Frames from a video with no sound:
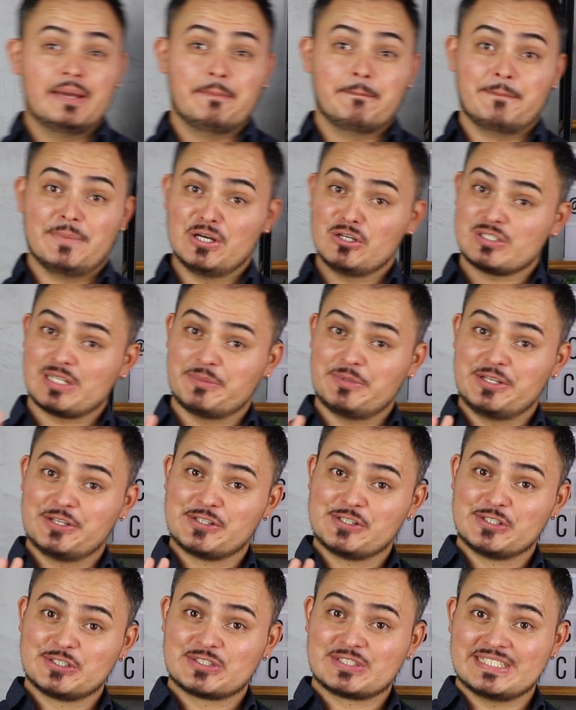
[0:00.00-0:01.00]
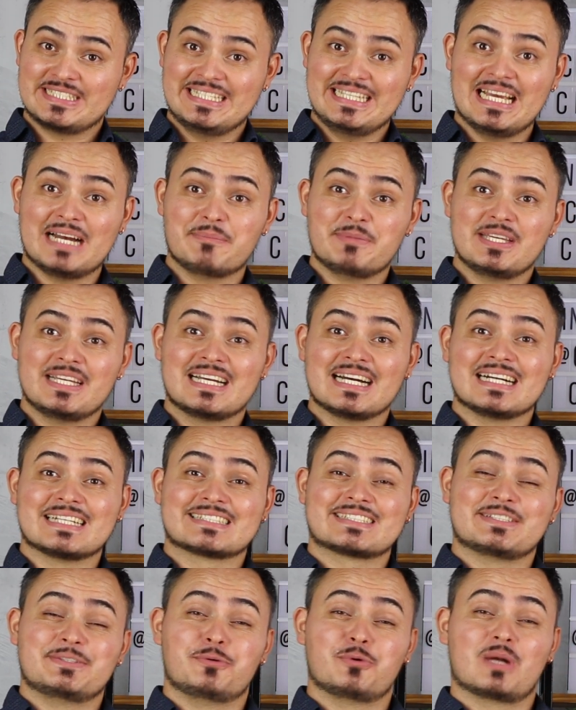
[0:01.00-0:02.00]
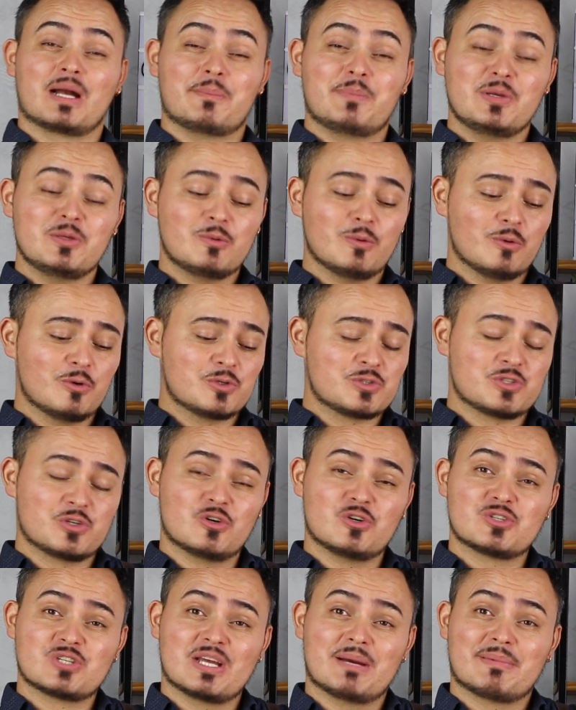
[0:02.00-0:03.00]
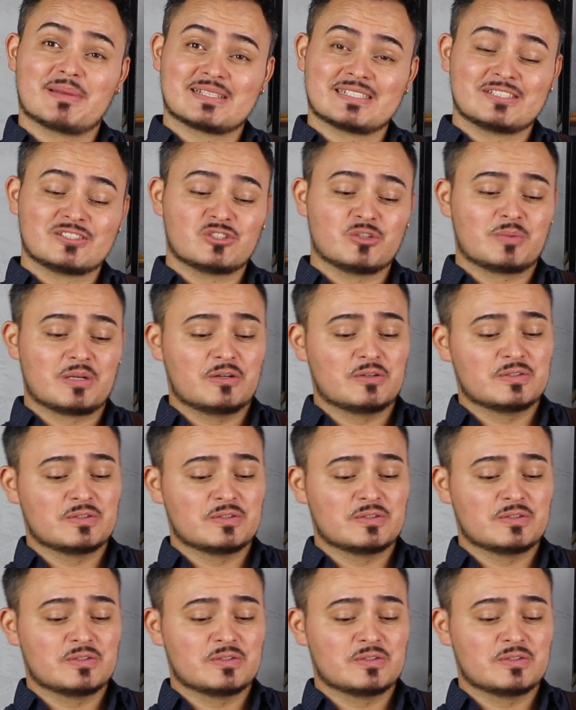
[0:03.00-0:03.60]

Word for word: Meus amigos e amigas, no capítulo de hoje apresento para